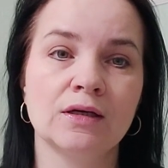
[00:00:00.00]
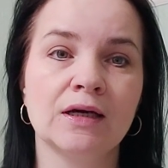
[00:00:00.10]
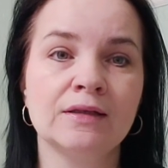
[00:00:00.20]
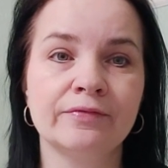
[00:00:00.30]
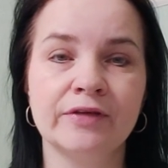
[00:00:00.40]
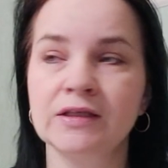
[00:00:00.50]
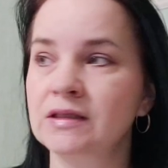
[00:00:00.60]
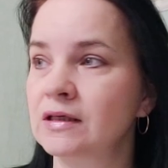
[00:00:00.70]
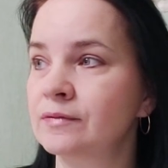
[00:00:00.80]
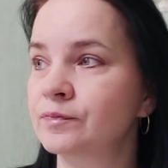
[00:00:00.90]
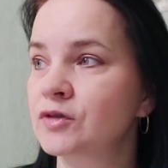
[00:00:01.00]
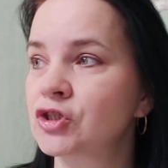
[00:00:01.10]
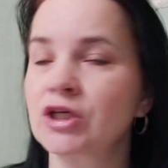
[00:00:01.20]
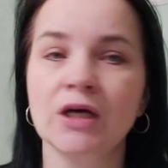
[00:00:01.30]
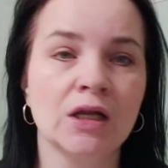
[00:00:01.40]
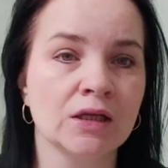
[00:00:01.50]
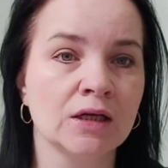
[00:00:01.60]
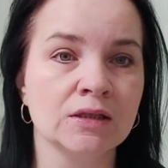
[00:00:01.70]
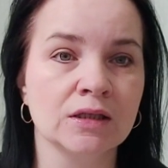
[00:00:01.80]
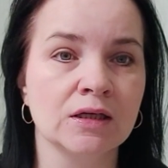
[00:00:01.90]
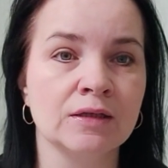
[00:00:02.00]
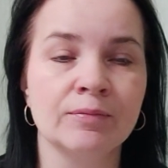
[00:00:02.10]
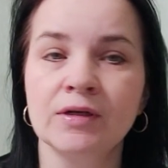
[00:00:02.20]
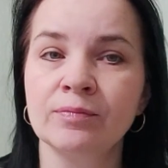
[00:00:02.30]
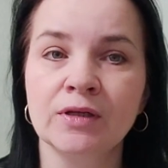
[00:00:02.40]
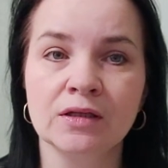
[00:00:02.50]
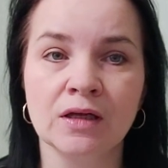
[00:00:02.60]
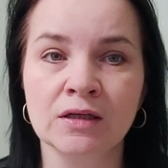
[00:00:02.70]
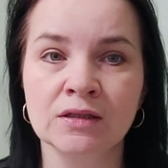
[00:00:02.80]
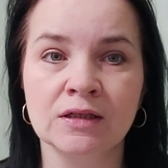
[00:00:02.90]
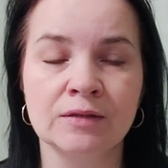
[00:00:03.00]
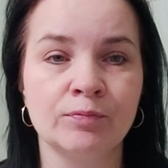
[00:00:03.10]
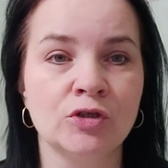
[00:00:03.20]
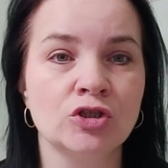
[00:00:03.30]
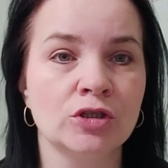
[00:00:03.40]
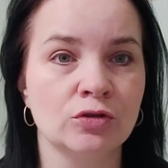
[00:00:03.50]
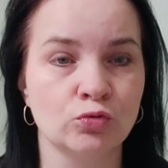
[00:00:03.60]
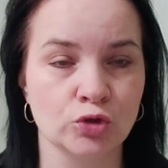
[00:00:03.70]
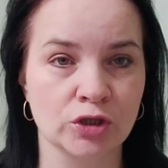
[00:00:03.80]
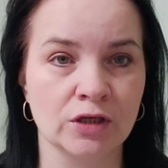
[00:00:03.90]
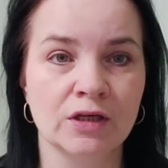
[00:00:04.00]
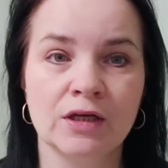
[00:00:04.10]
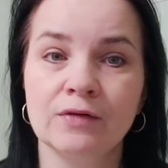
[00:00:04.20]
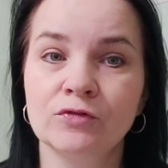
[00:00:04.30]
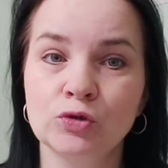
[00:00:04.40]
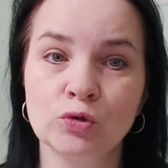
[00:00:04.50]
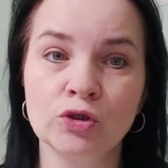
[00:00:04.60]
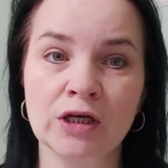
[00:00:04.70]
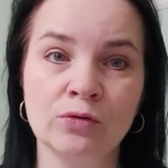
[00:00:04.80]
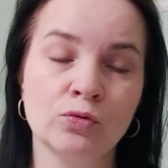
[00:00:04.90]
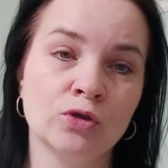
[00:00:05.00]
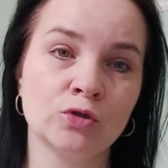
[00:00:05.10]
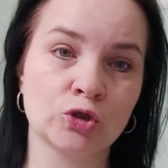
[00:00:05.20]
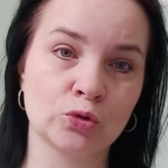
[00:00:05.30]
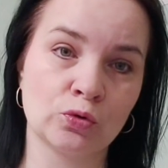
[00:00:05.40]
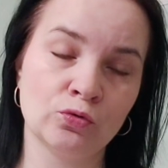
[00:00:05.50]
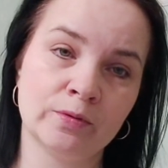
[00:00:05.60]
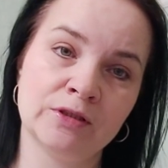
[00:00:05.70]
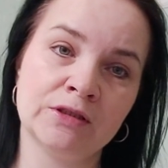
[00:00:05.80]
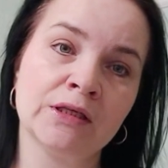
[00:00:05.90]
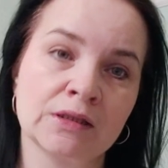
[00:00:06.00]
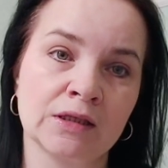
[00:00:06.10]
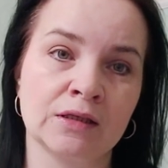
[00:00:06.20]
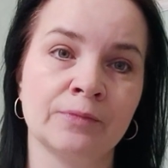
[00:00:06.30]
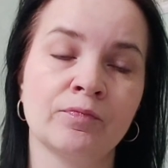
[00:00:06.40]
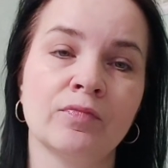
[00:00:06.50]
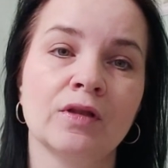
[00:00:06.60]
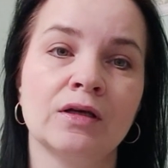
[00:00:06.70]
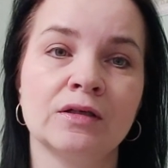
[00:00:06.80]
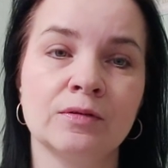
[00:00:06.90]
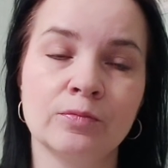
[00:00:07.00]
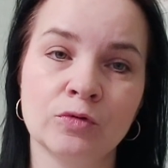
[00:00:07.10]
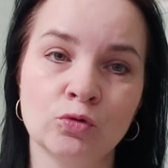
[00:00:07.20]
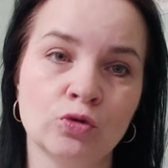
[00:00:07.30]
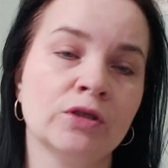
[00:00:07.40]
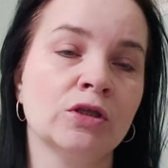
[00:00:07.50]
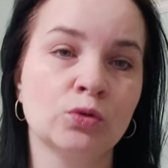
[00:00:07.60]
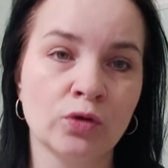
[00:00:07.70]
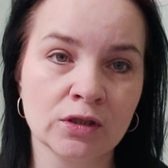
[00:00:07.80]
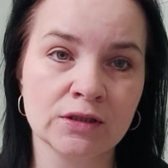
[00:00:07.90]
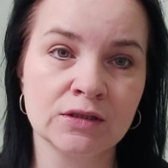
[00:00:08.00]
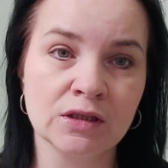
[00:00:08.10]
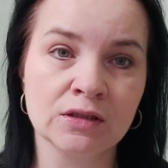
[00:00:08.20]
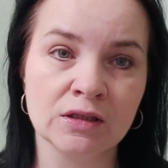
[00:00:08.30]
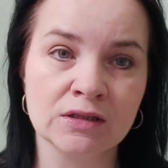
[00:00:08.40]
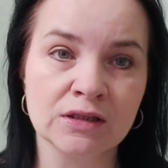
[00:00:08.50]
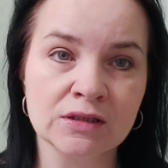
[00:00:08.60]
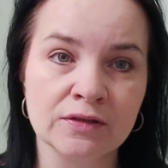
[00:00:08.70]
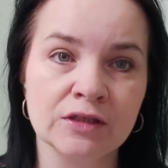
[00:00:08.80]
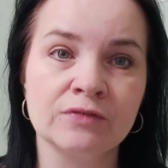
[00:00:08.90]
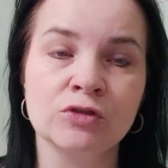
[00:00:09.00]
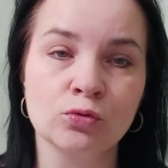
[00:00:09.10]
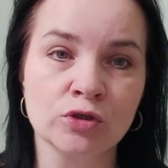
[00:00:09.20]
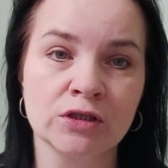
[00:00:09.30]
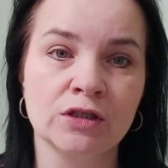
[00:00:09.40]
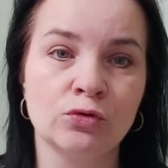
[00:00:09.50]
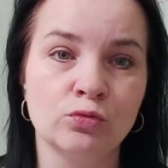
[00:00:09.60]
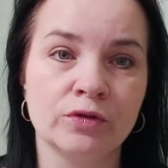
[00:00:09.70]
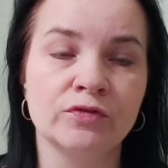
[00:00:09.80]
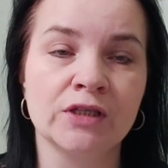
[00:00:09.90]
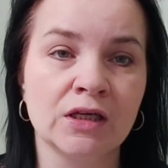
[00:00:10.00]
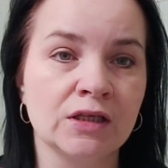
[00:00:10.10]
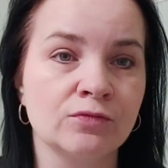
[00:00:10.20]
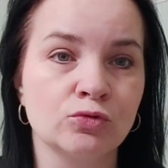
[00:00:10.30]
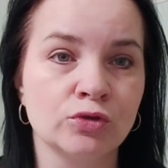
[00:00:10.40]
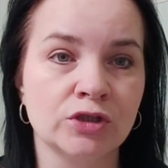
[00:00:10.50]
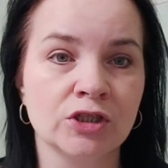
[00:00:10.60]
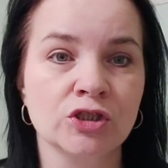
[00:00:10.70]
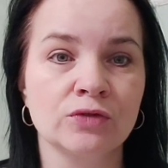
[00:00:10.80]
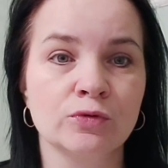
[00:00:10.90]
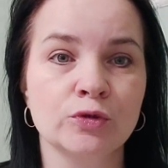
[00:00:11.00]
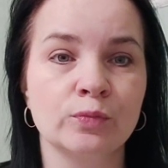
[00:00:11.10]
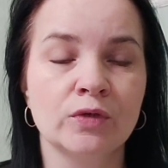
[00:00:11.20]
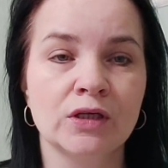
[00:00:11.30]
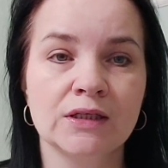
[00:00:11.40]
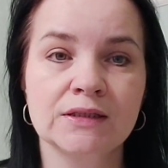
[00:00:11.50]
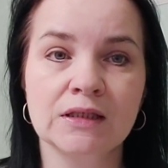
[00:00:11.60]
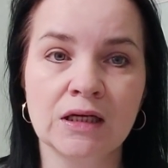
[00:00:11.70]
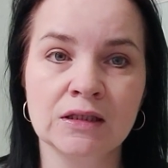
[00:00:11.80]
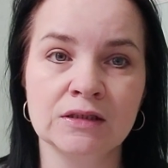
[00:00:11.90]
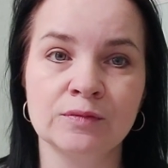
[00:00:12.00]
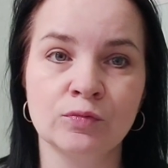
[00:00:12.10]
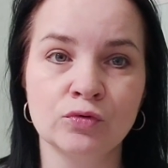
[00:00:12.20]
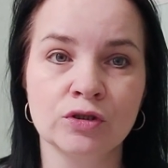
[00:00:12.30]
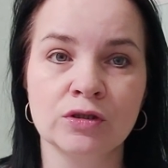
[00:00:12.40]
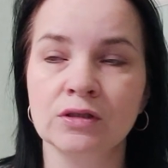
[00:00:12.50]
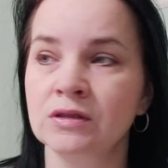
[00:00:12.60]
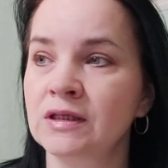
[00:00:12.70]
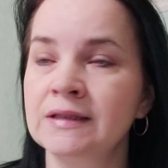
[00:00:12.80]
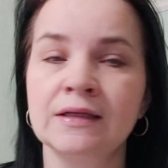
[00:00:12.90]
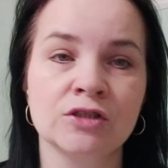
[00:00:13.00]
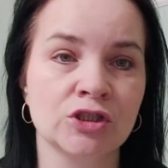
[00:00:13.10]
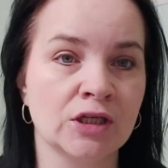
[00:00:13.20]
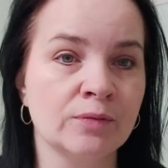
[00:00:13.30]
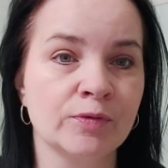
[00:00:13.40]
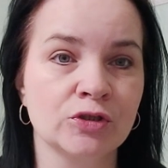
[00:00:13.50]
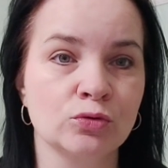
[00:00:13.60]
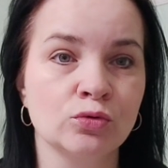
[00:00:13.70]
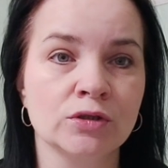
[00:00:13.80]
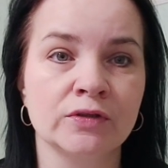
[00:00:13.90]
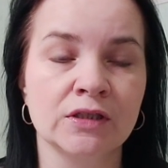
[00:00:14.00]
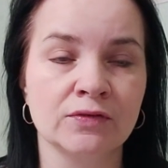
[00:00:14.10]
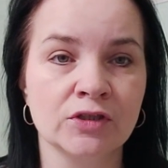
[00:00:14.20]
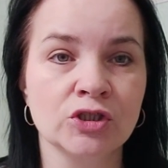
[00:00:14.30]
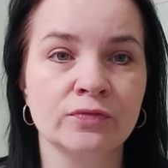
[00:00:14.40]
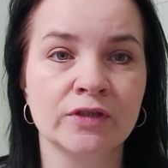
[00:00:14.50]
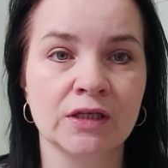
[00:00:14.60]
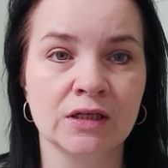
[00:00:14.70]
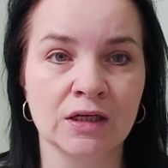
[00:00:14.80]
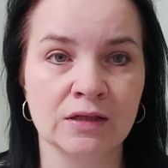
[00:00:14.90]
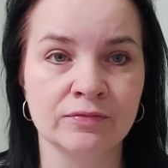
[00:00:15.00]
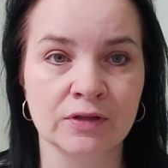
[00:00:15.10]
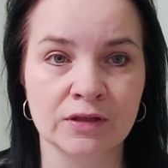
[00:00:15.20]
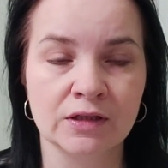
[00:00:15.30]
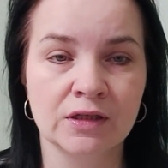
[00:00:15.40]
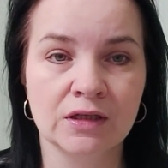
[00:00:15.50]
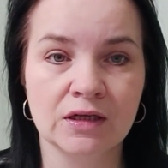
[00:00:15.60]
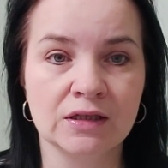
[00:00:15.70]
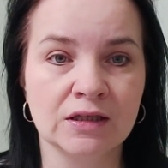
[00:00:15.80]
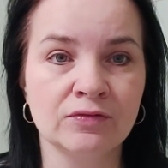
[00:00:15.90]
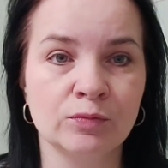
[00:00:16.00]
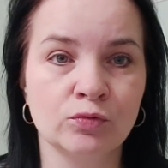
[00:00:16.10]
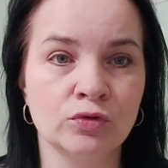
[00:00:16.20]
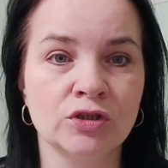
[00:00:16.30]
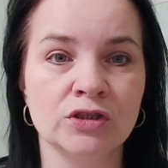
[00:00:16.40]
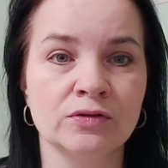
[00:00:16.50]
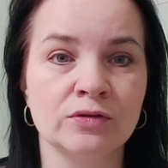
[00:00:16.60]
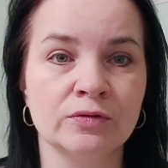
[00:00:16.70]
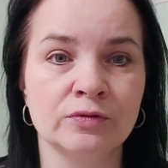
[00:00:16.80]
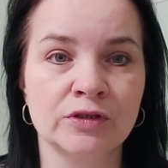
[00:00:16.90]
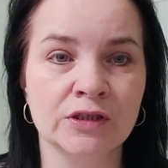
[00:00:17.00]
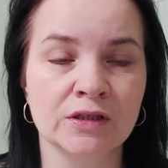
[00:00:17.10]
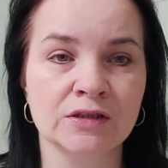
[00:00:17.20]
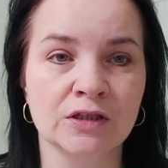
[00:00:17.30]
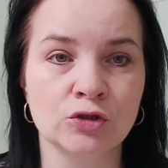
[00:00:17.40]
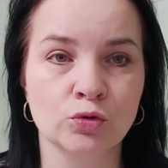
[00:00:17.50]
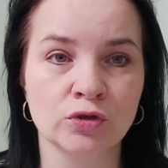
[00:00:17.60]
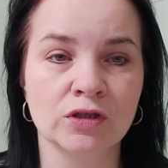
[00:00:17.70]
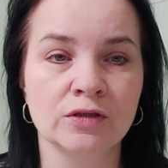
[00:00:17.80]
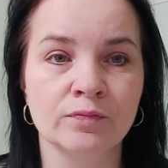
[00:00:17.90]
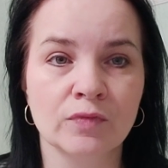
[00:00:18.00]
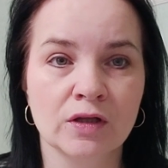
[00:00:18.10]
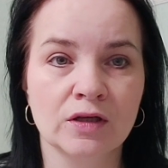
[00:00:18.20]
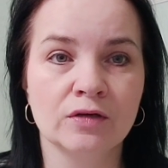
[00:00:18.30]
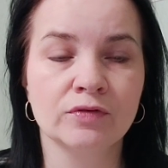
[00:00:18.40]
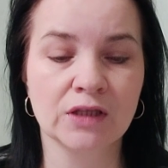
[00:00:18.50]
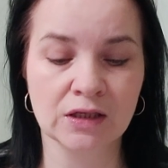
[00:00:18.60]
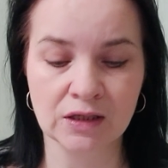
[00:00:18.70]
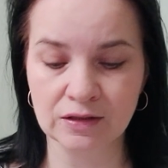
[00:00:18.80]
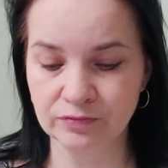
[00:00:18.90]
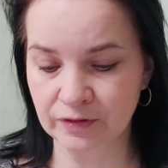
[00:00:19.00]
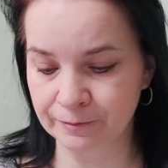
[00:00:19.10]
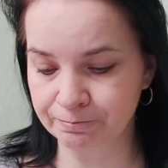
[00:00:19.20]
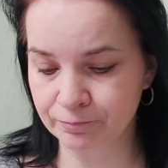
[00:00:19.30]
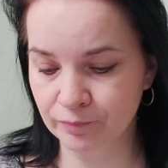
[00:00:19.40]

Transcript: Конфетки, шоколадка, мармеладка, печенюшка. Все такое, что любят детки. Э, ну и не только детки, естественно, и взрослые любят всякие вкусняшки. В общем, сладость будет э, и должна присутствовать на ваших фотографиях, когда вы будете делать отчетные фотографии.